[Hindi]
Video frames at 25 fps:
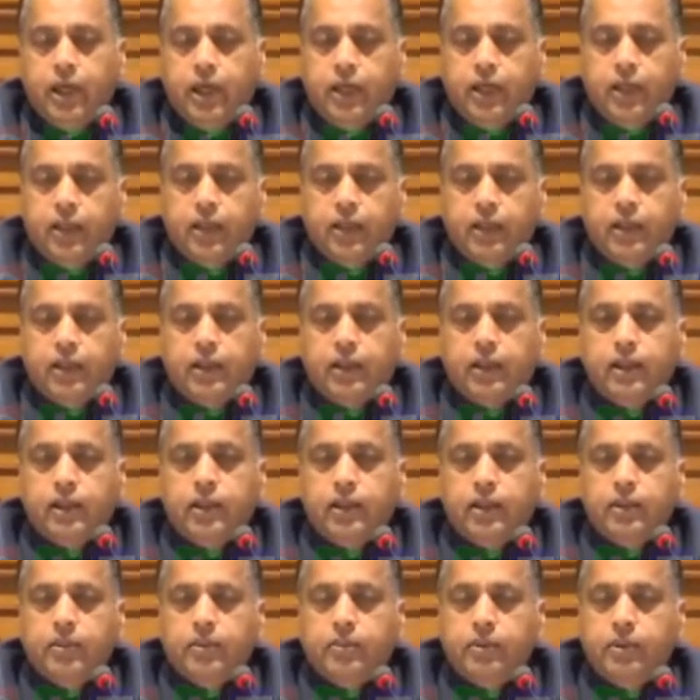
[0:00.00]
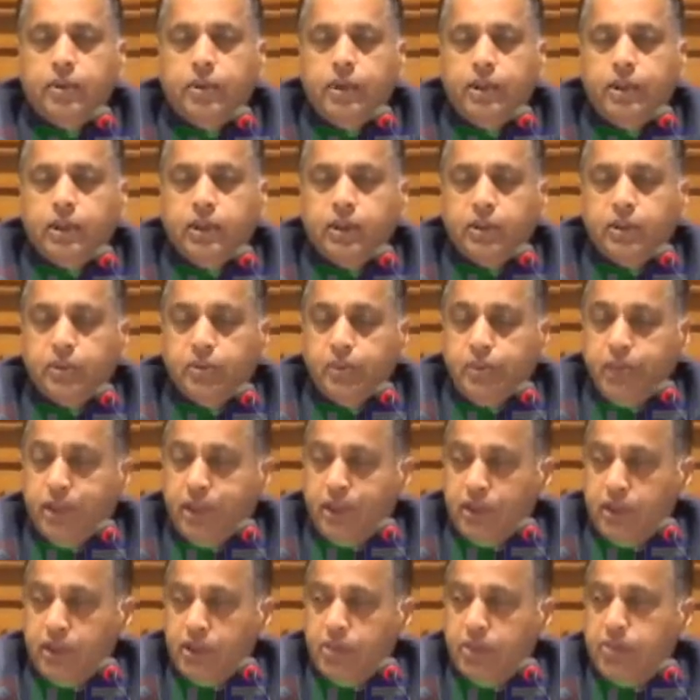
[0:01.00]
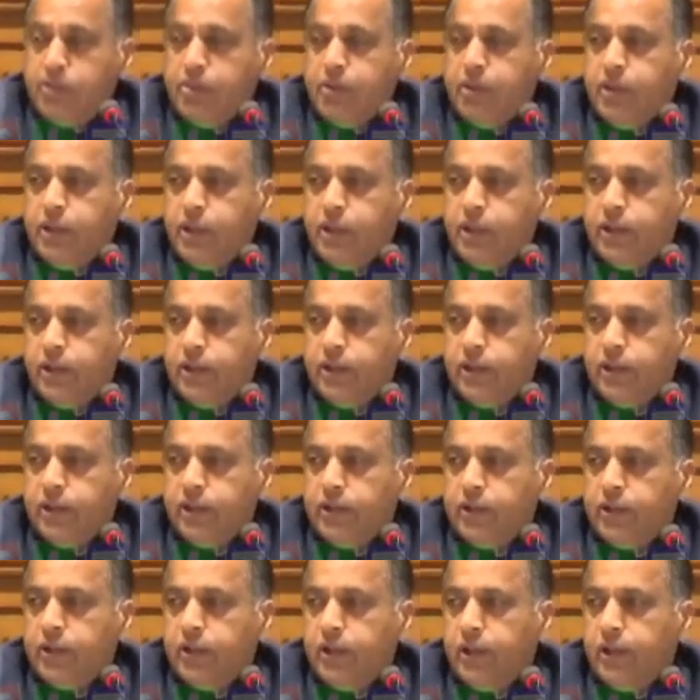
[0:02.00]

जाएंगे उन्होंने कहा कि राज्य के गौरवशाली